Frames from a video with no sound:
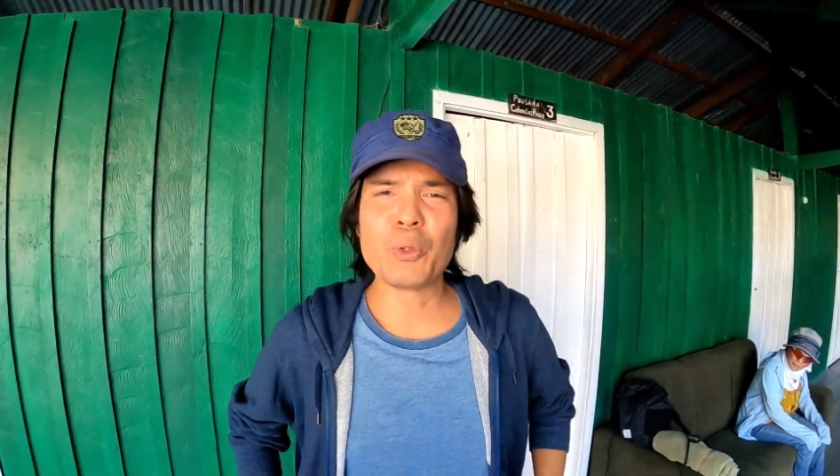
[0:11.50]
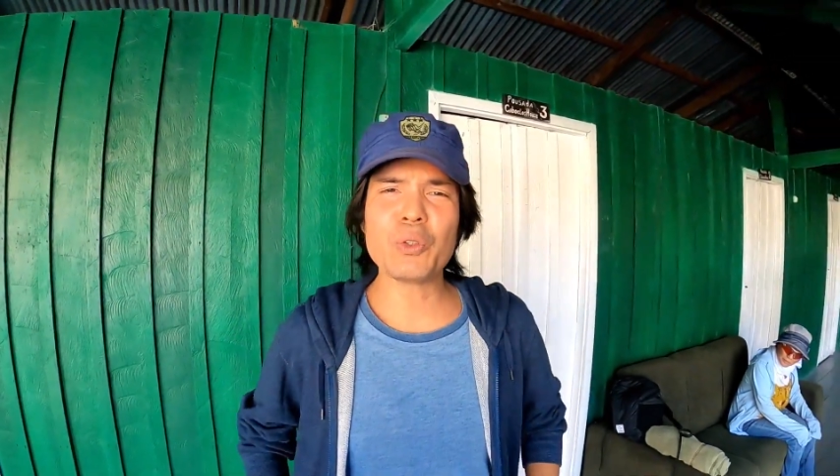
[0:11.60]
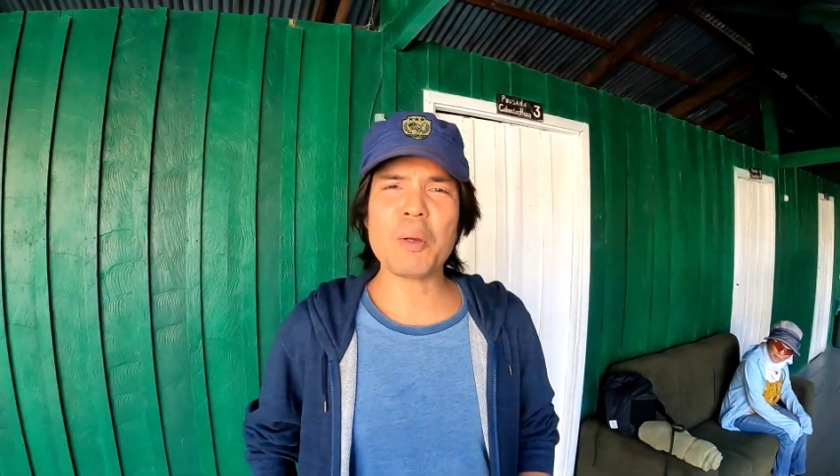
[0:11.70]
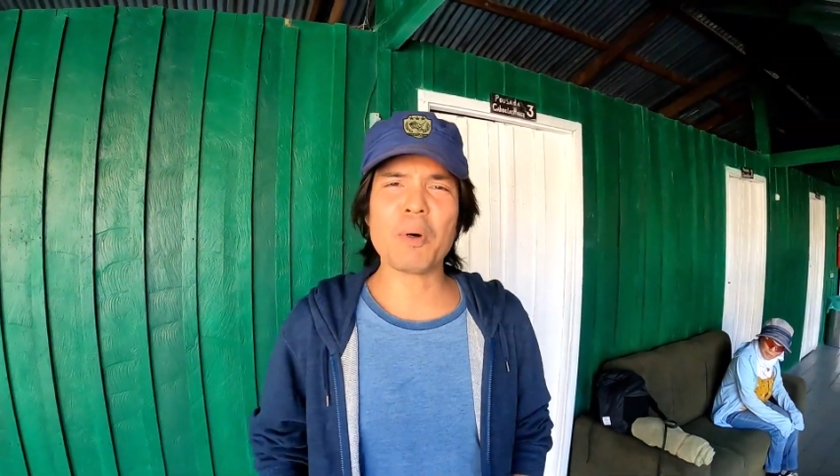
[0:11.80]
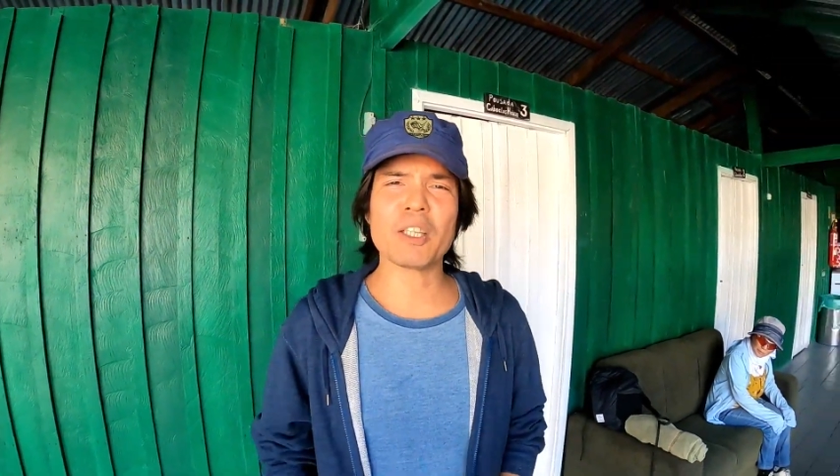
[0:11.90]

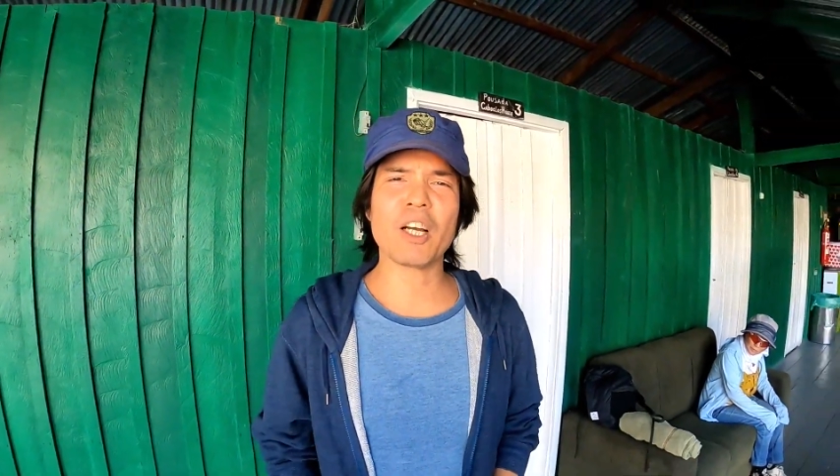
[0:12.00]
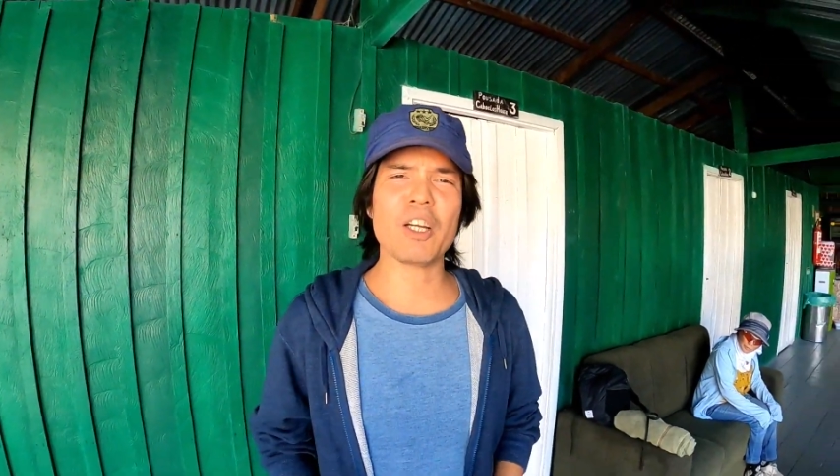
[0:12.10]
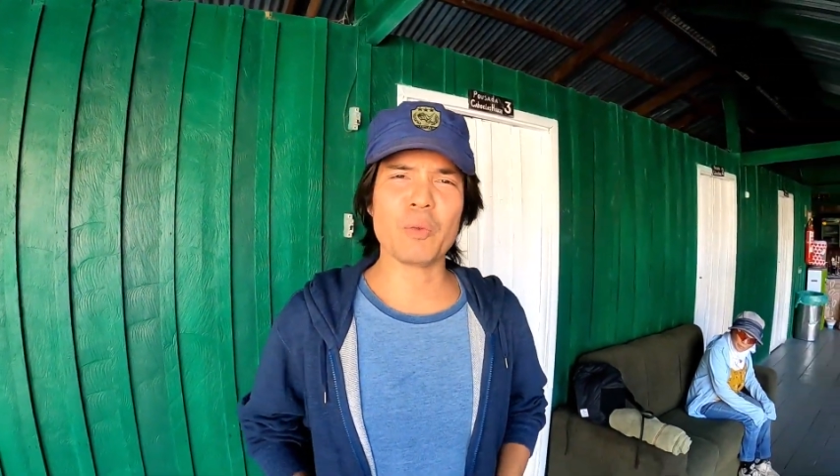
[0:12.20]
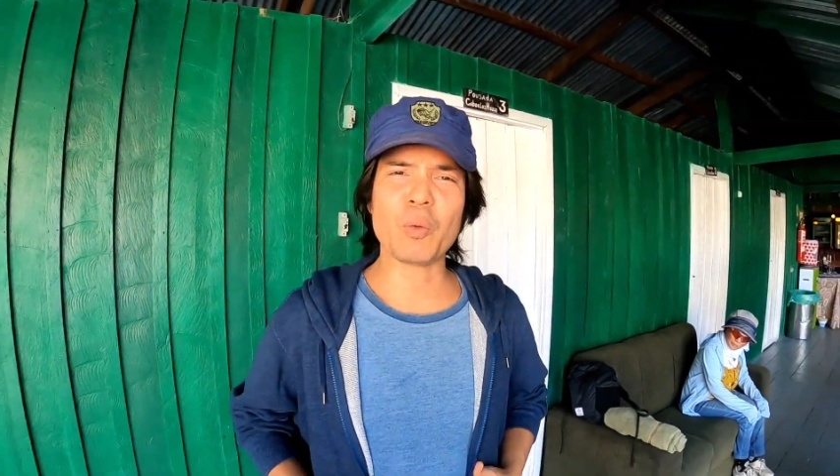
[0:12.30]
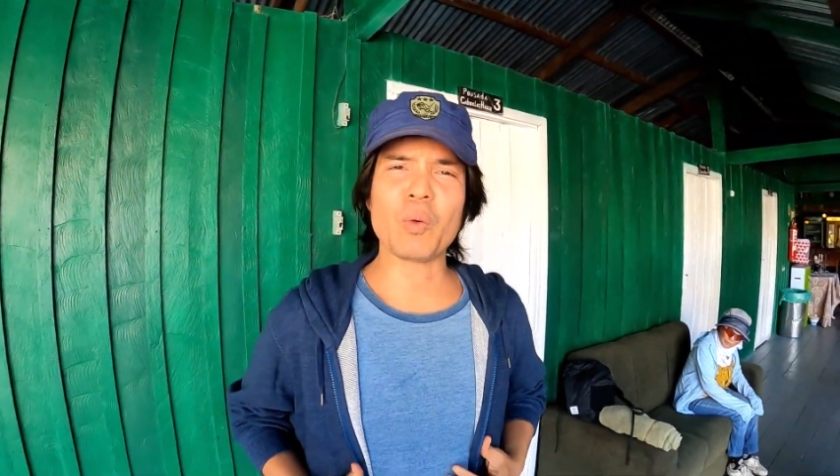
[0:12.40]
冬でもあった
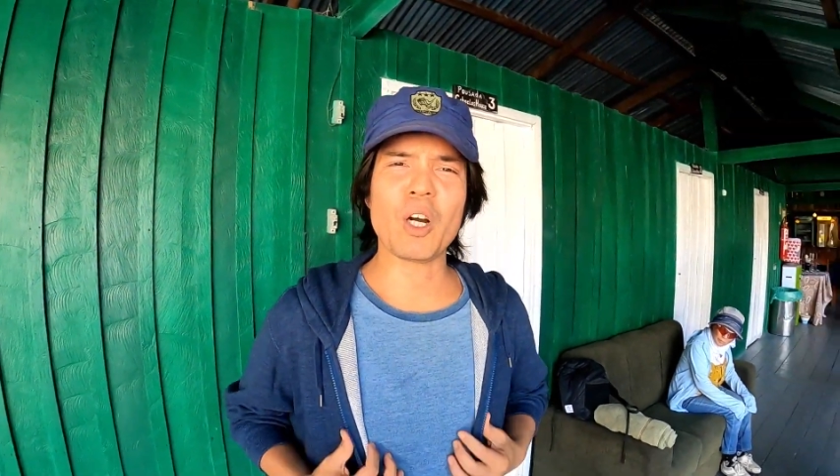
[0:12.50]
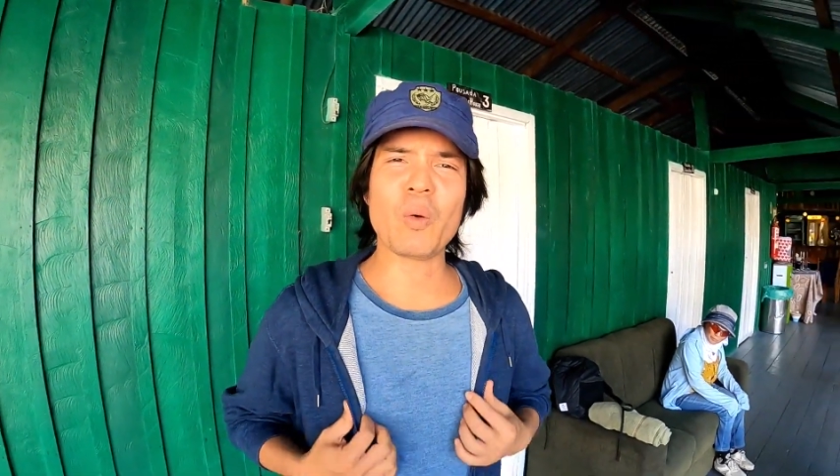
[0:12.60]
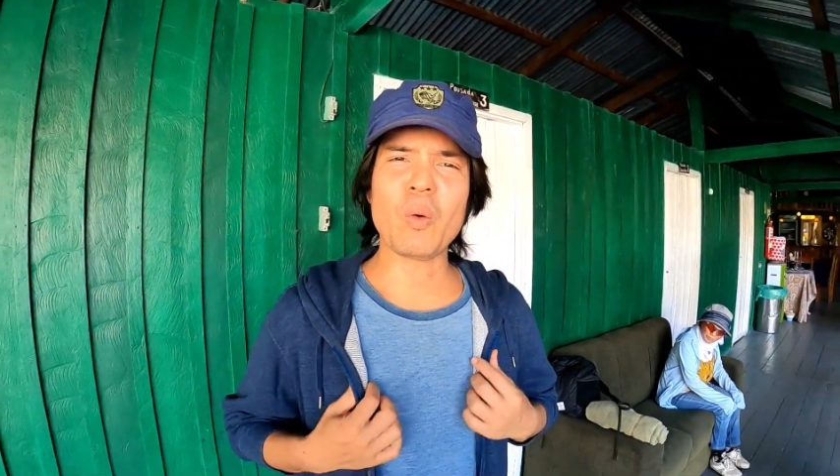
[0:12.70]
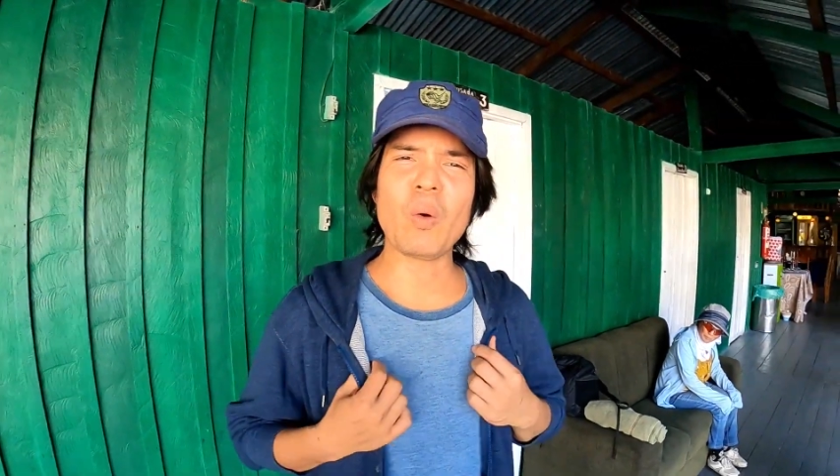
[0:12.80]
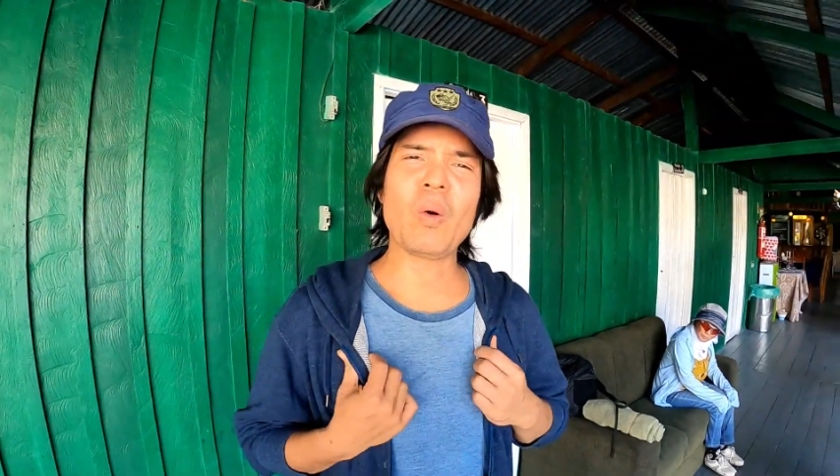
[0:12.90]
かいよね、この
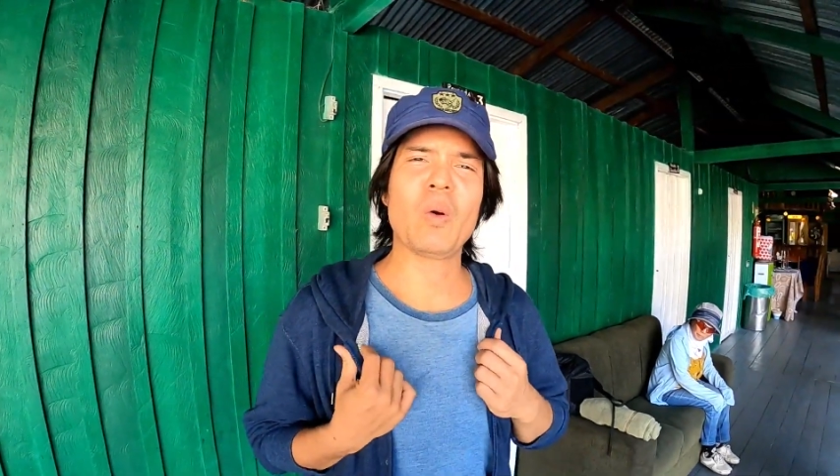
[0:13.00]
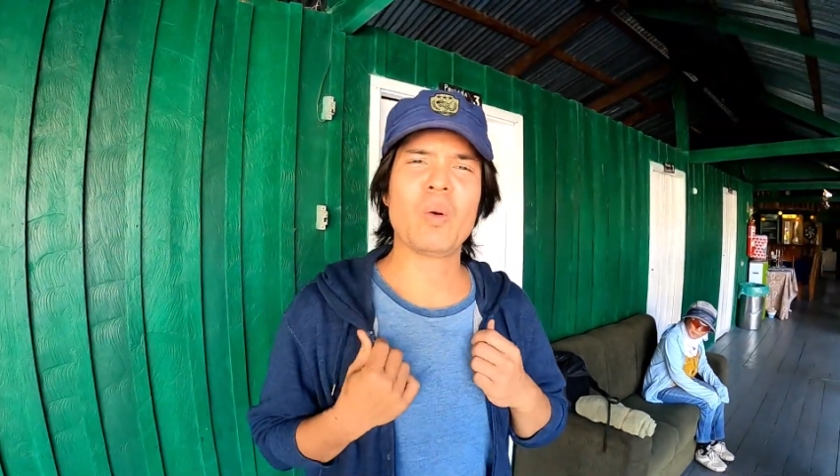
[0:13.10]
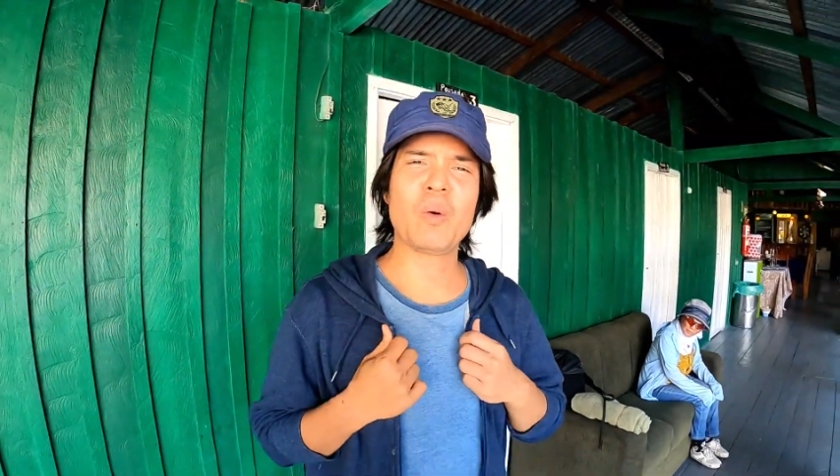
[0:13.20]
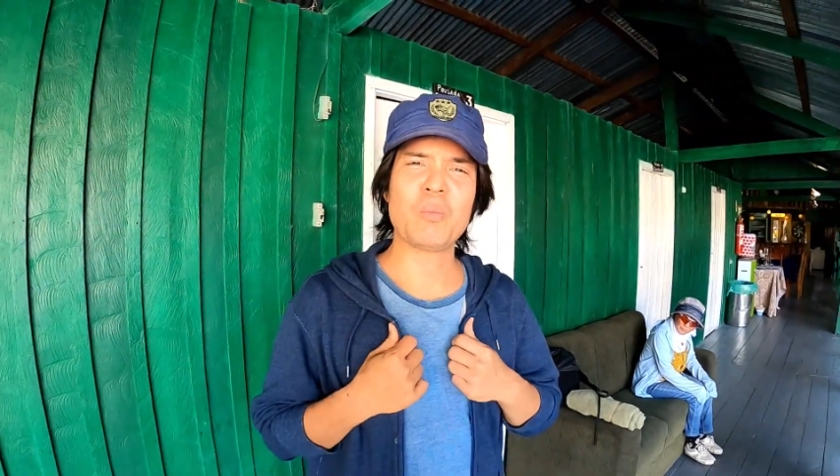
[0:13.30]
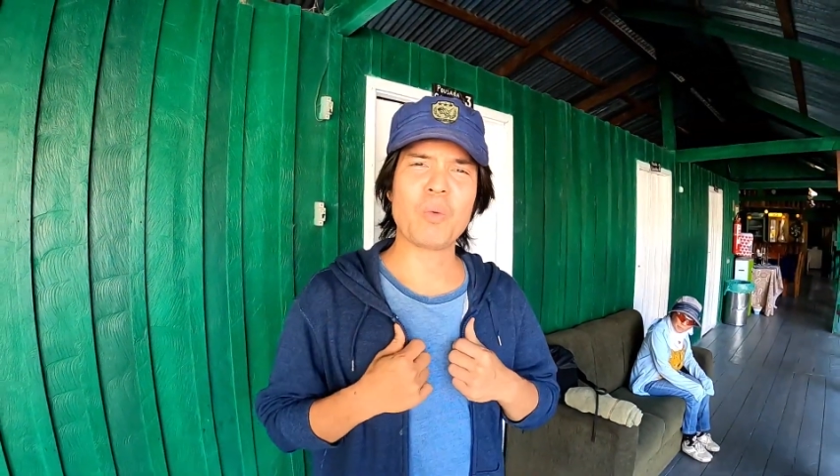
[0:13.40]
格好。
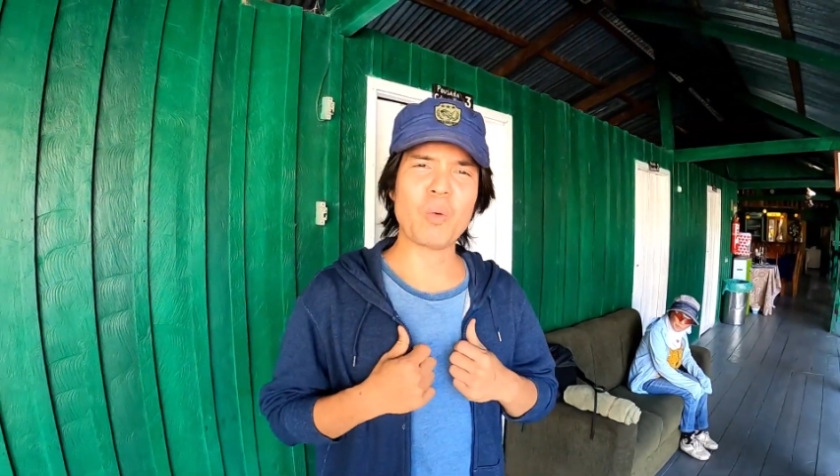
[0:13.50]
はい。